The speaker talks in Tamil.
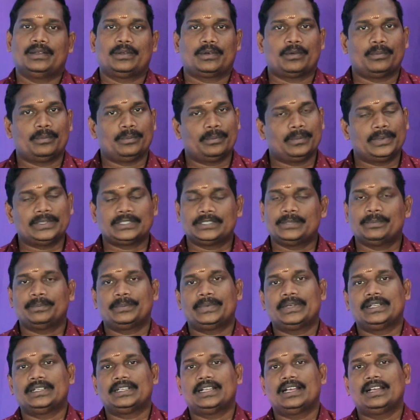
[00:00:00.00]
ரொம்ப
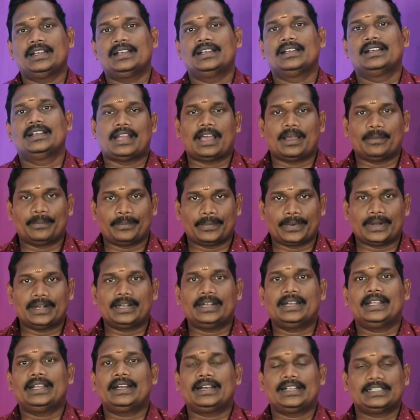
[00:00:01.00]
சிம்பிள் தான் நான்
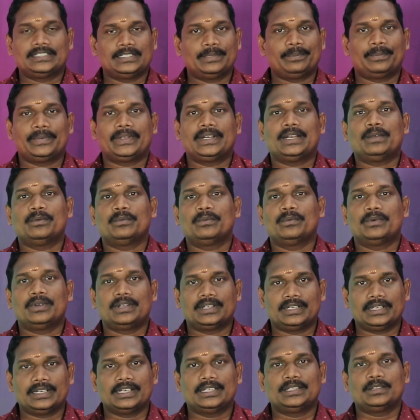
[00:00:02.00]
பண்ண ரெசிப்பியில்
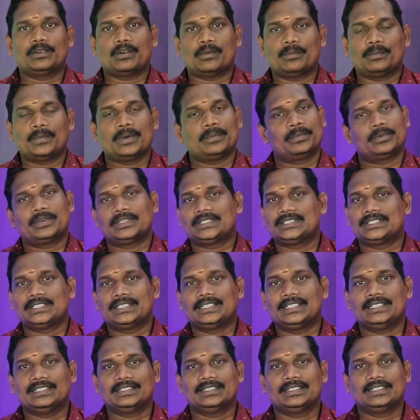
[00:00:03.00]
உங்களுக்கு எது ரொம்ப
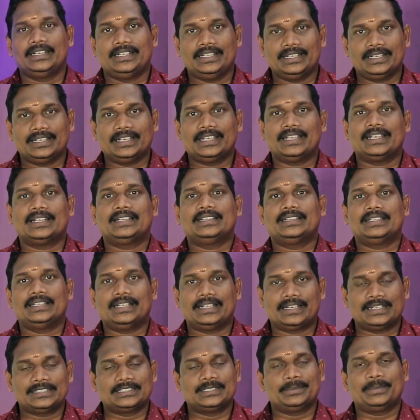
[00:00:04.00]
பிடிச்சிது நீங்கள் எந்த
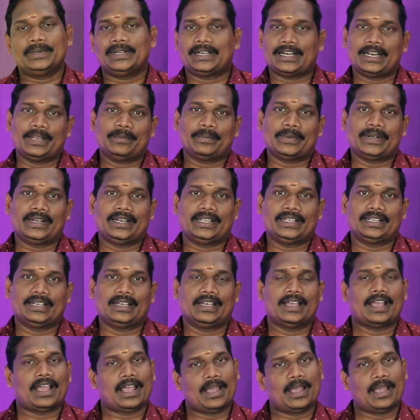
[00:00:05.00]
ரெசிபி ட்ரை பண்ணீங்க